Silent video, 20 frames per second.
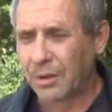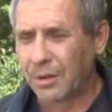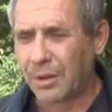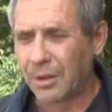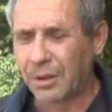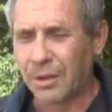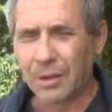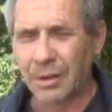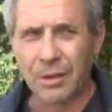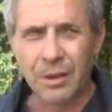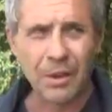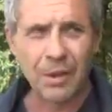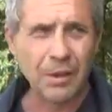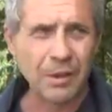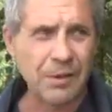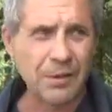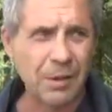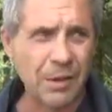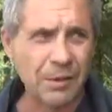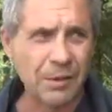Тихона
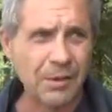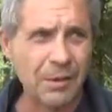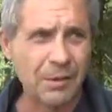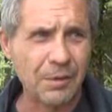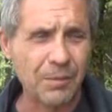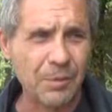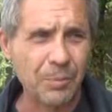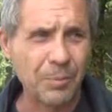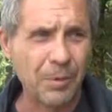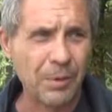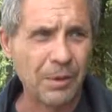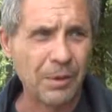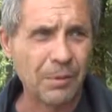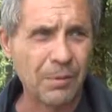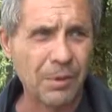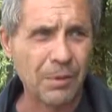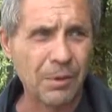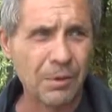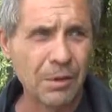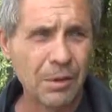Александра
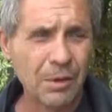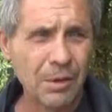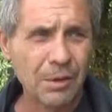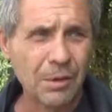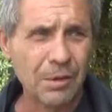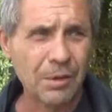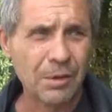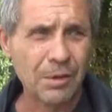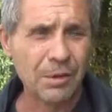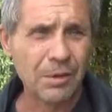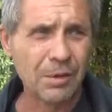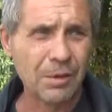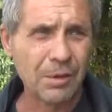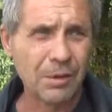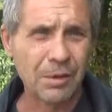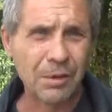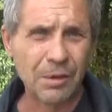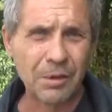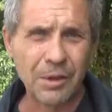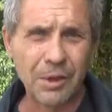выпиливал э,